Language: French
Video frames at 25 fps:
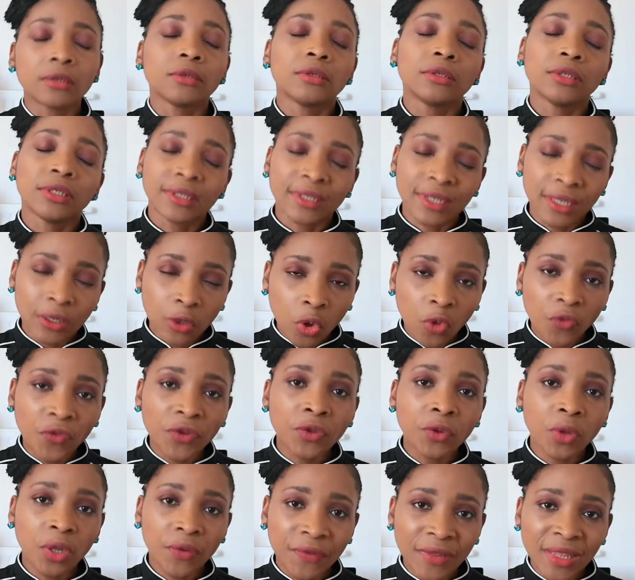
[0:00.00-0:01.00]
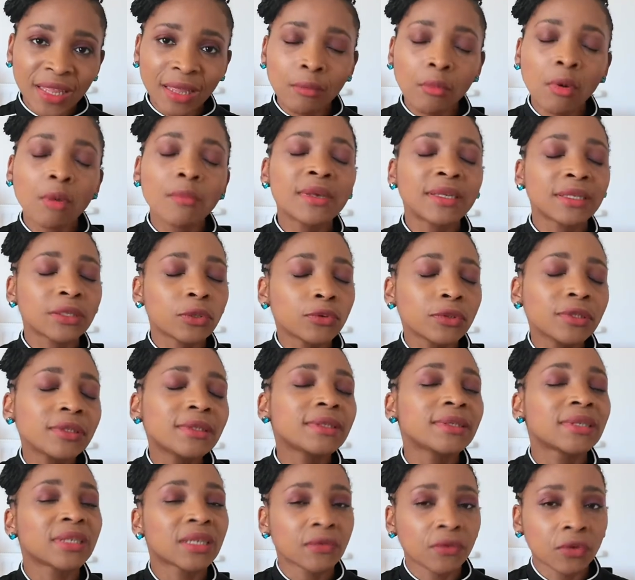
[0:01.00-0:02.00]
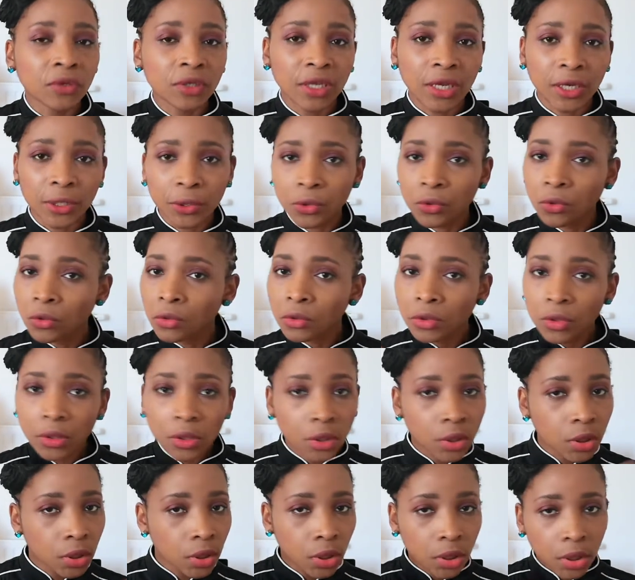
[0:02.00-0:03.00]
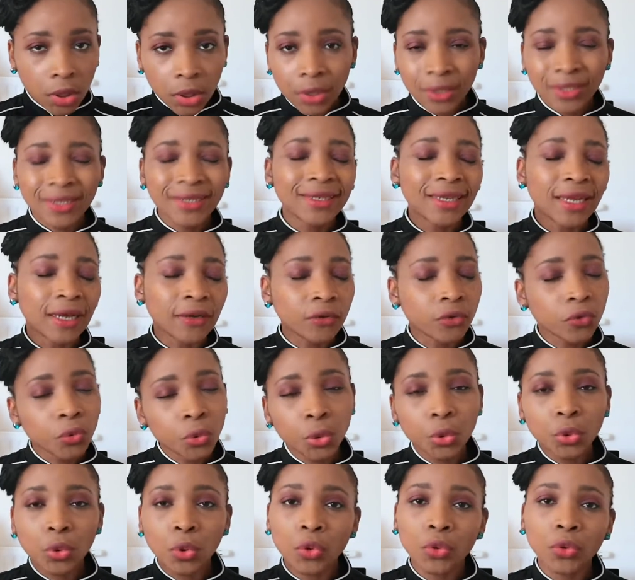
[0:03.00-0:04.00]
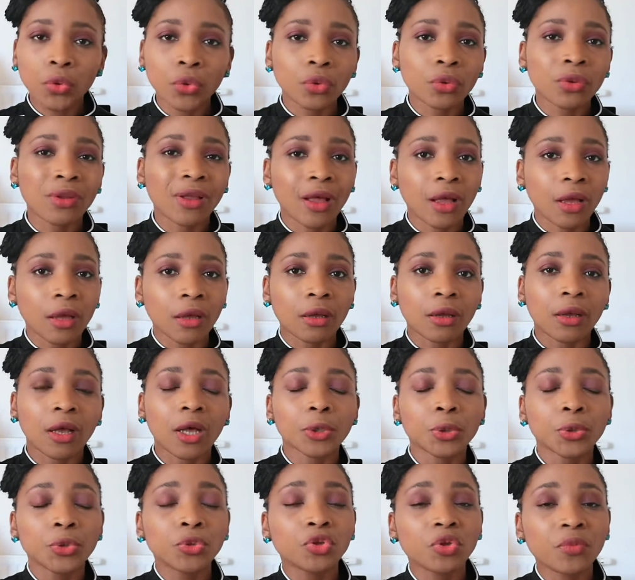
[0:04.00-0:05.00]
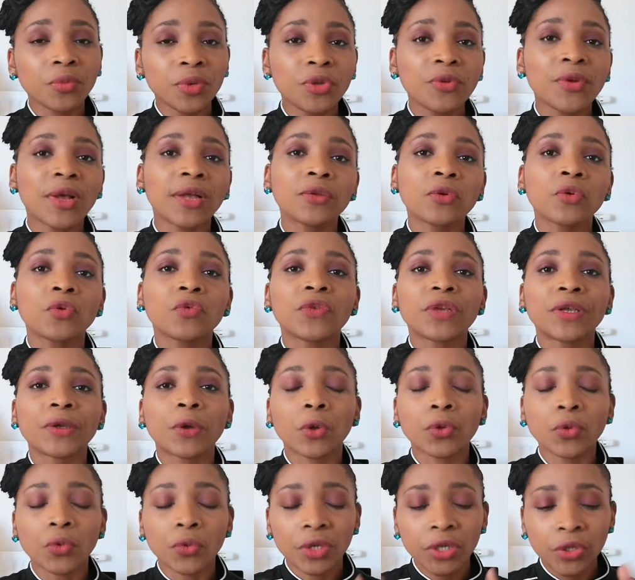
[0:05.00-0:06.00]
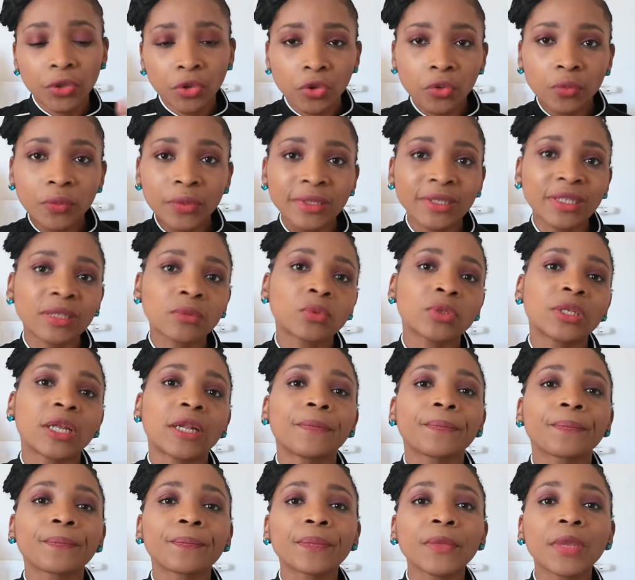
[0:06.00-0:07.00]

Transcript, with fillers: des inconvénients évidemment, mais c'est aussi ses avantages. Donc, il y a toujours un, un, juste milieu à trouver entre les deux business models.